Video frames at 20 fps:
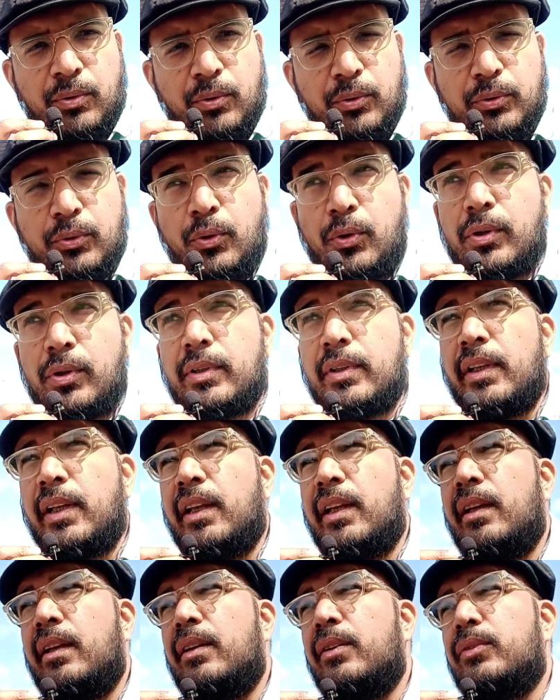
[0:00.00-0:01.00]
उस औरत ने
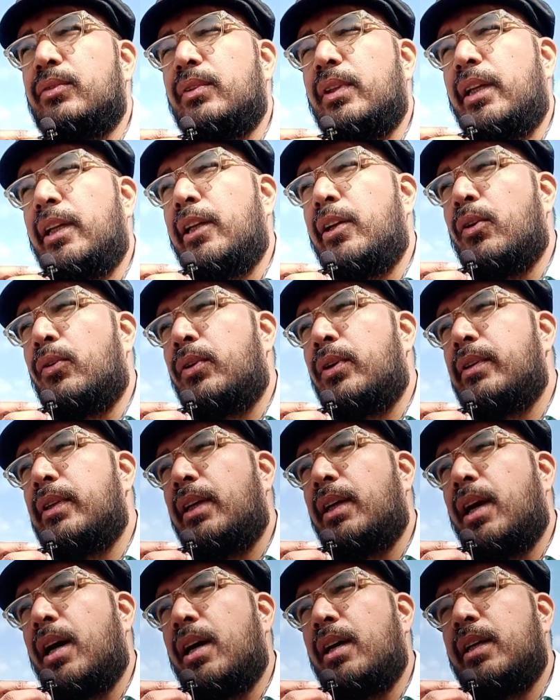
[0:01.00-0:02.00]
उस लेडी डॉक्टर
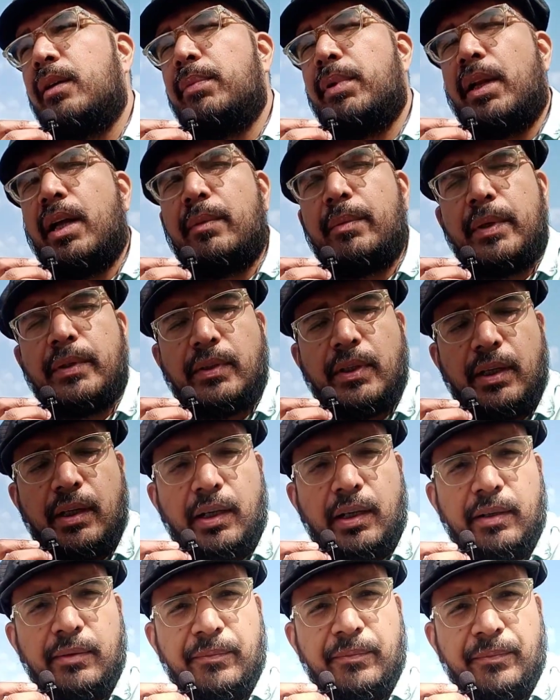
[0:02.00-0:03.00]
से कहा कि फिर आप ऐसा
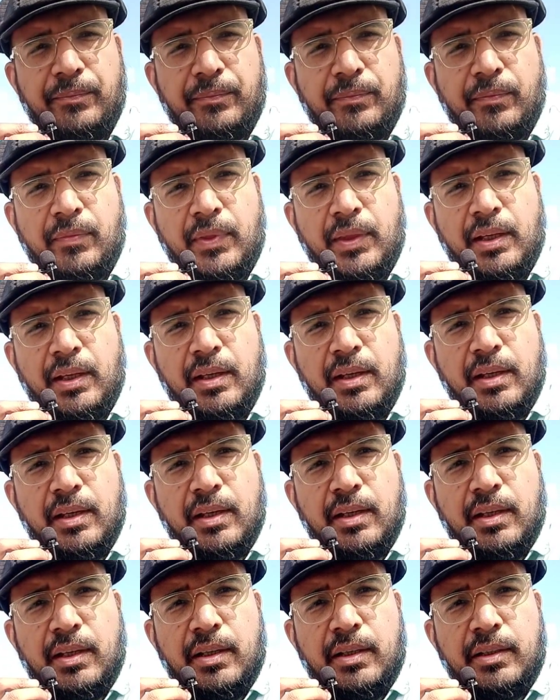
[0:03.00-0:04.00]
करें
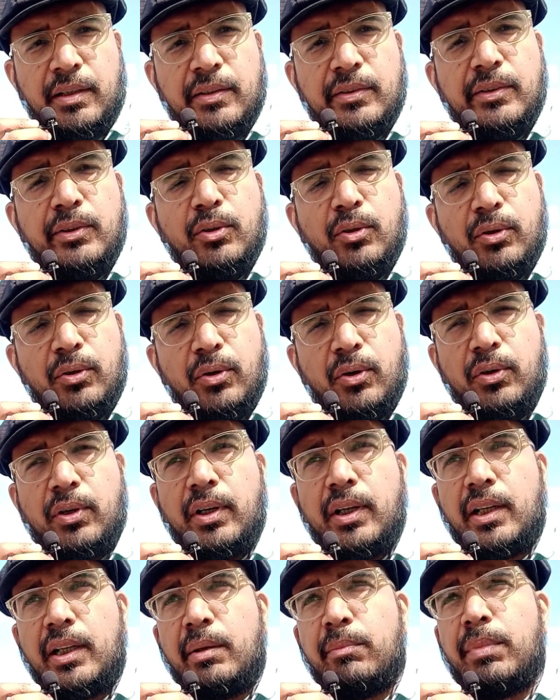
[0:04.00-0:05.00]
किसी और
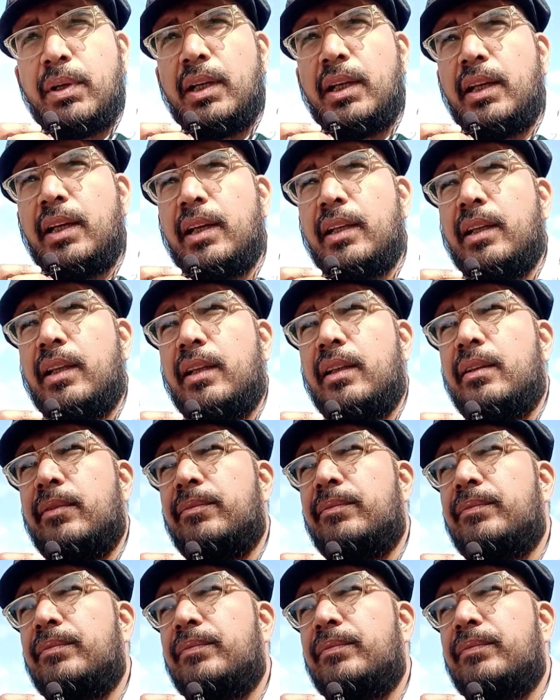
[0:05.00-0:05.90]
डॉक्टर का नंबर लिख के दे दें